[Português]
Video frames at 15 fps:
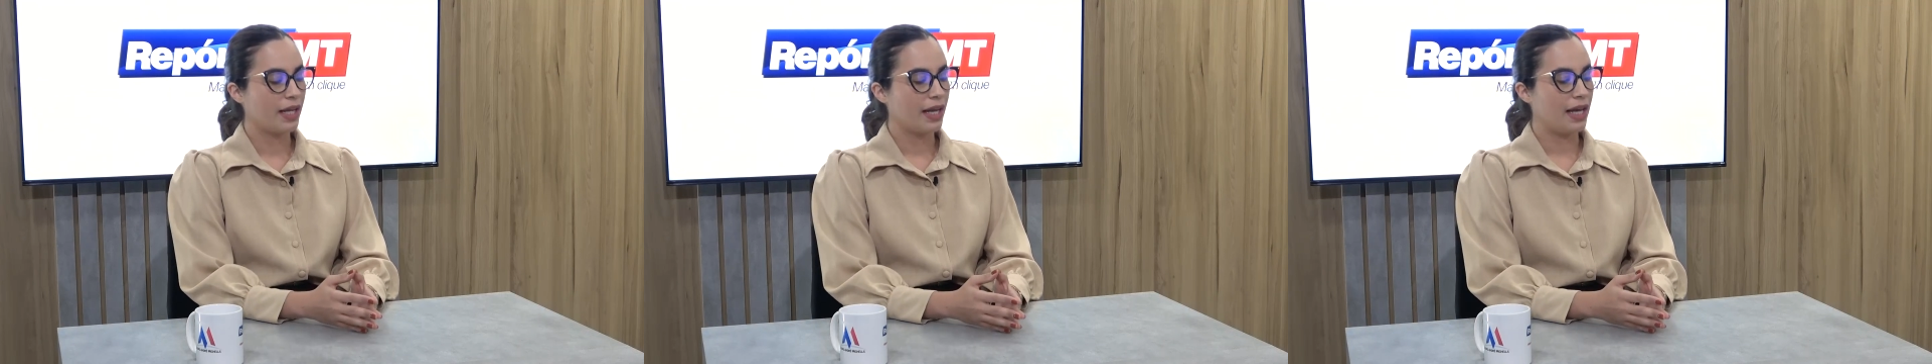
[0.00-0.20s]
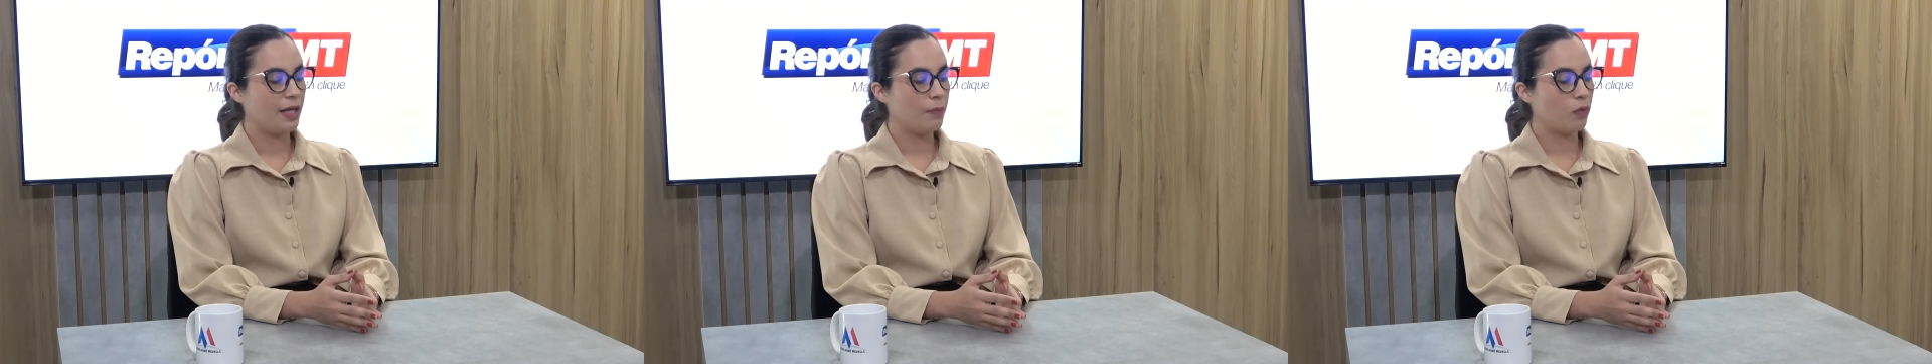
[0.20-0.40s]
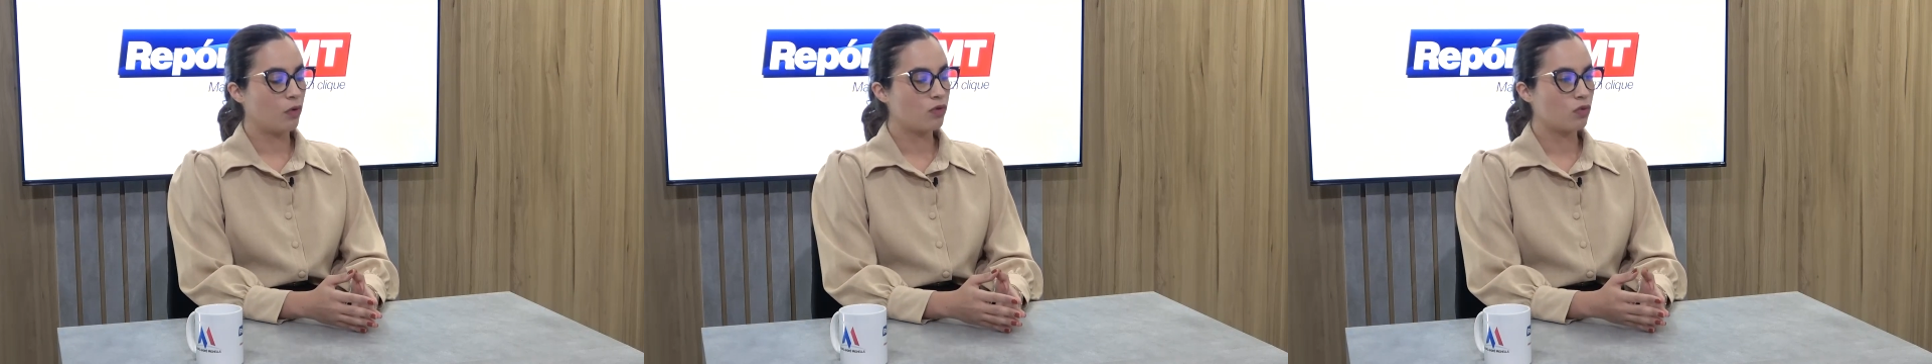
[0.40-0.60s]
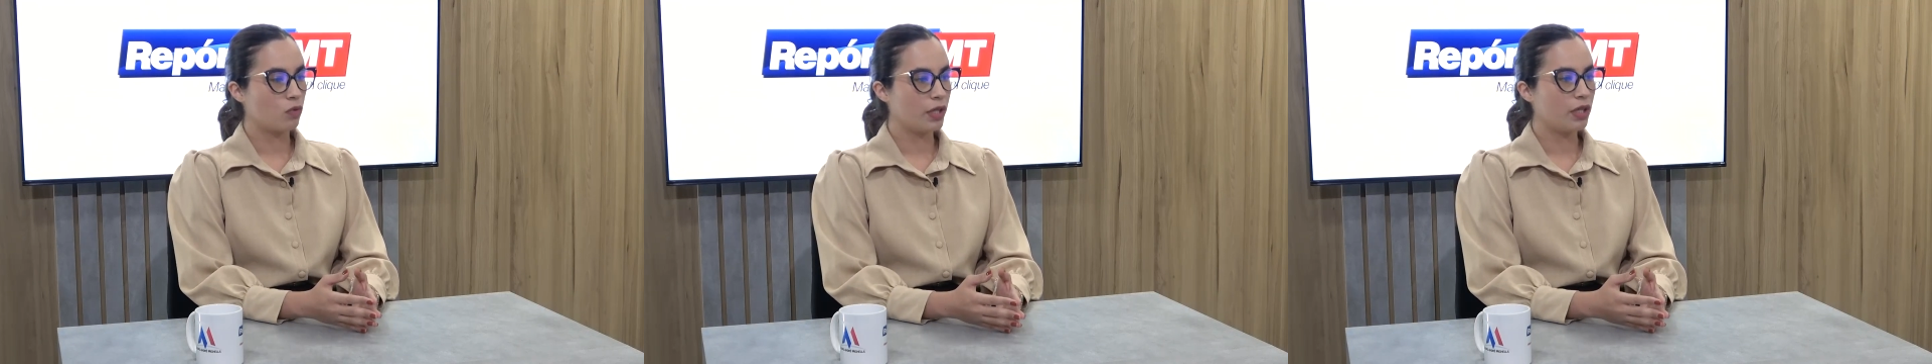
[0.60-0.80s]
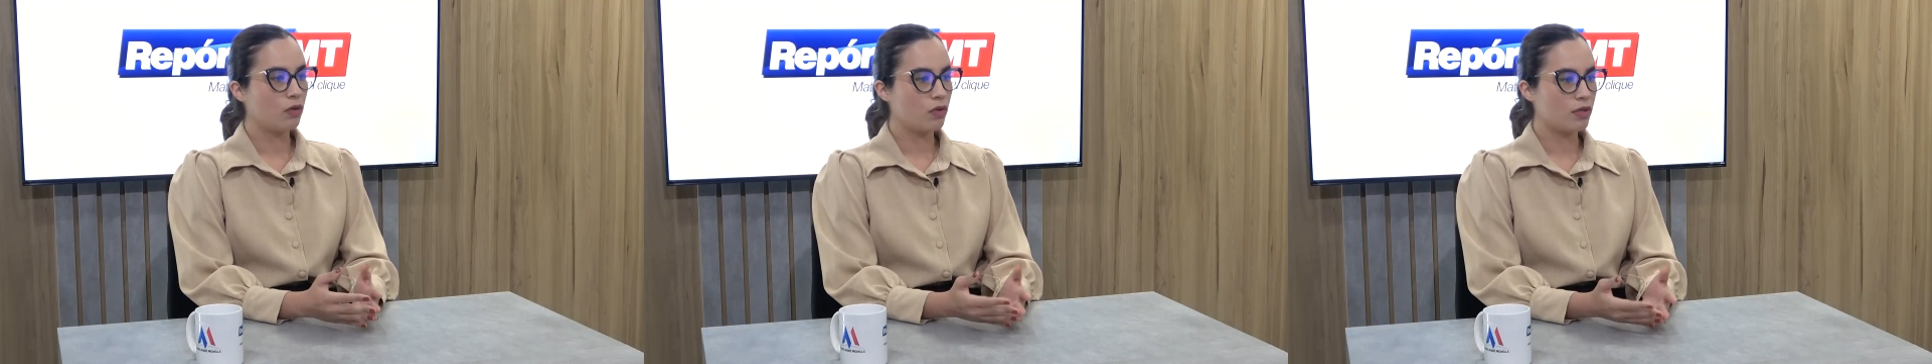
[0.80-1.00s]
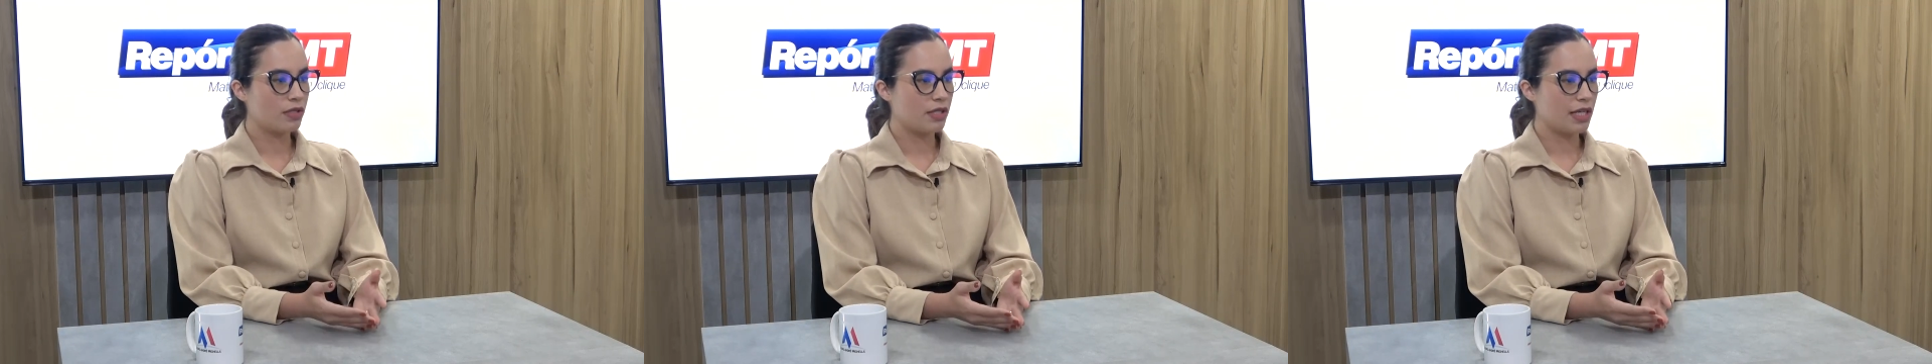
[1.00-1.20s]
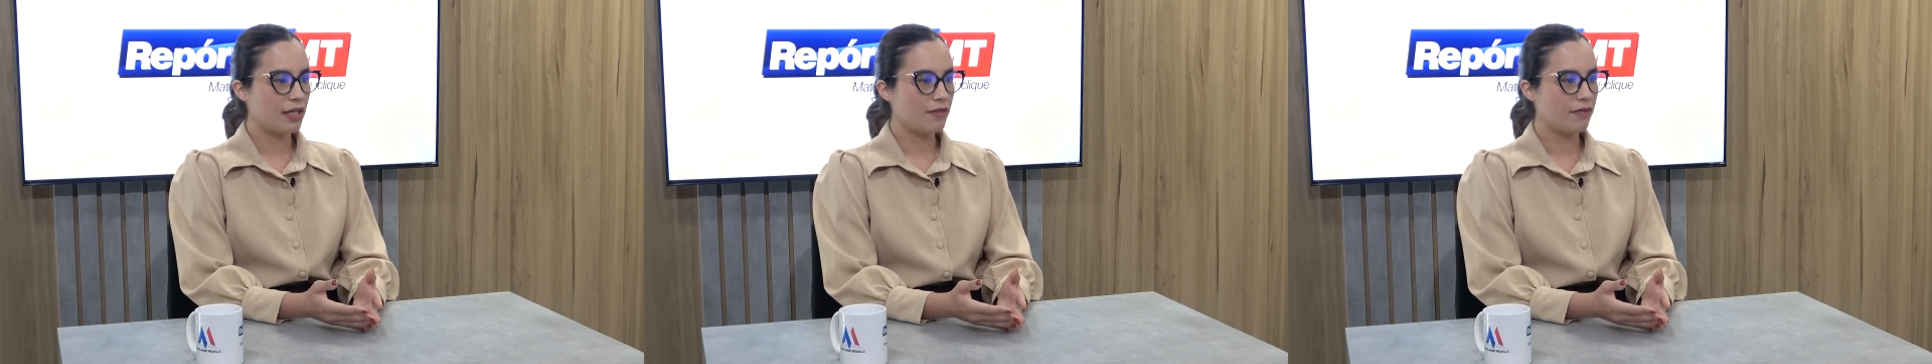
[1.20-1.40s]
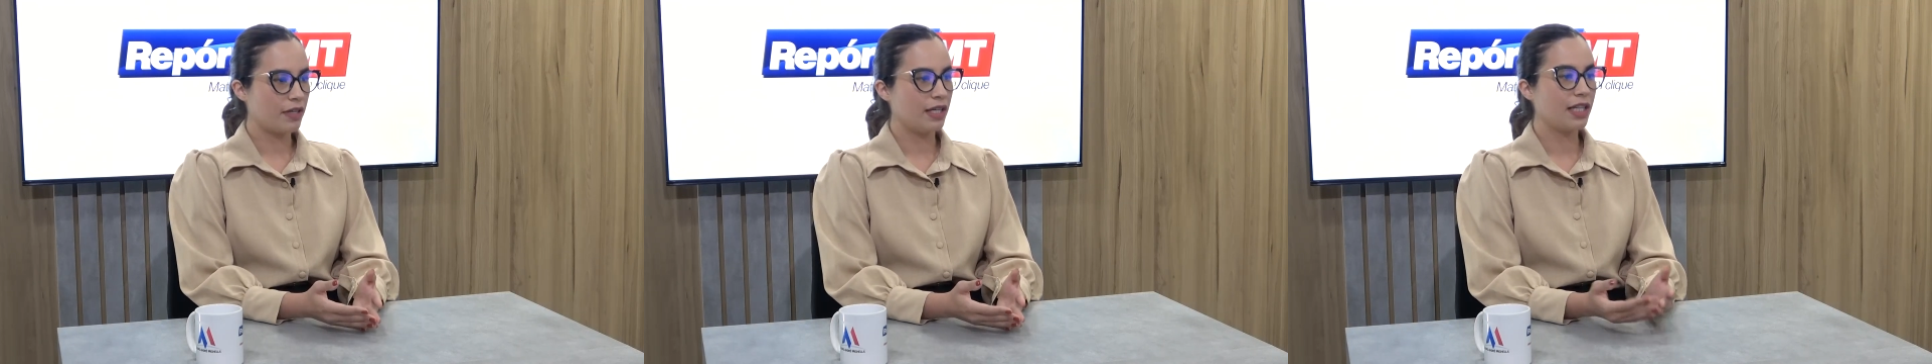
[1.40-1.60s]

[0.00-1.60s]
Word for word: ele possui, inclusive,